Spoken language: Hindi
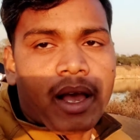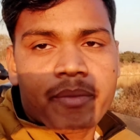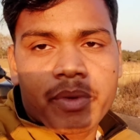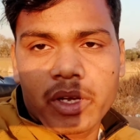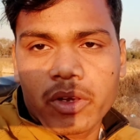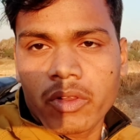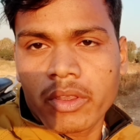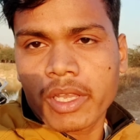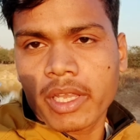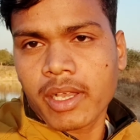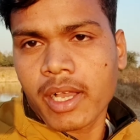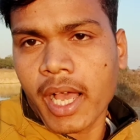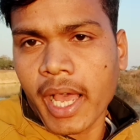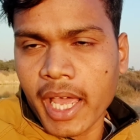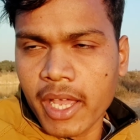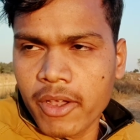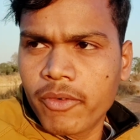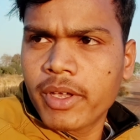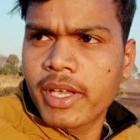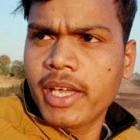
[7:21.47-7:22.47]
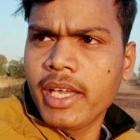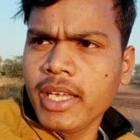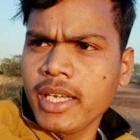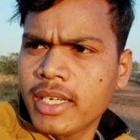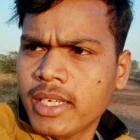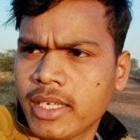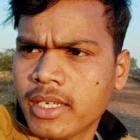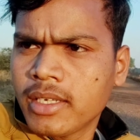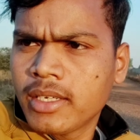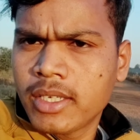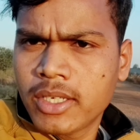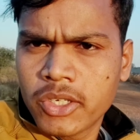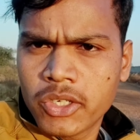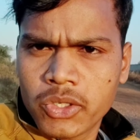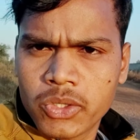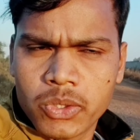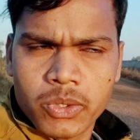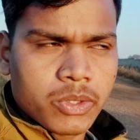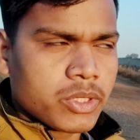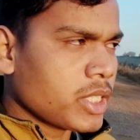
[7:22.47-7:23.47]
काफ़ी लोग आए हुए हैं
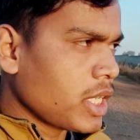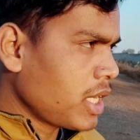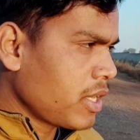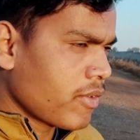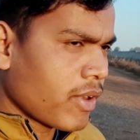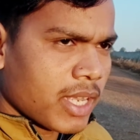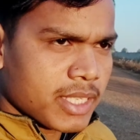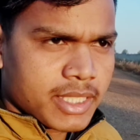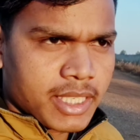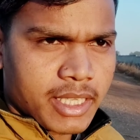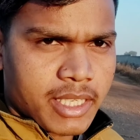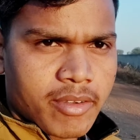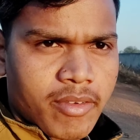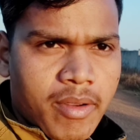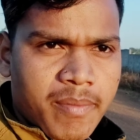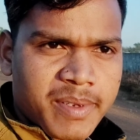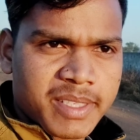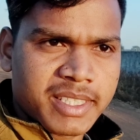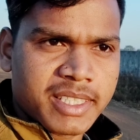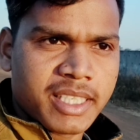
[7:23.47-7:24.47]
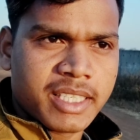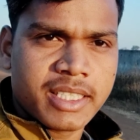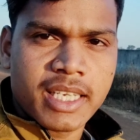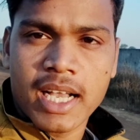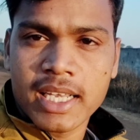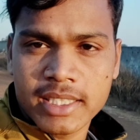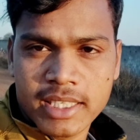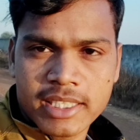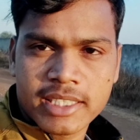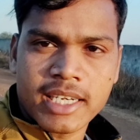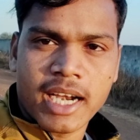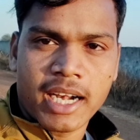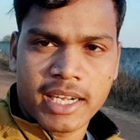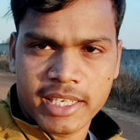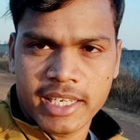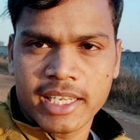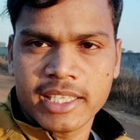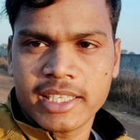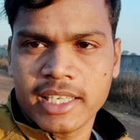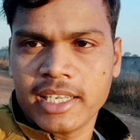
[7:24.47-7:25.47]
तो चलिए वहाँ चलते हैं वापस से जहाँ से
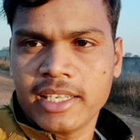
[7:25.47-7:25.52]
स्टार्ट किए थे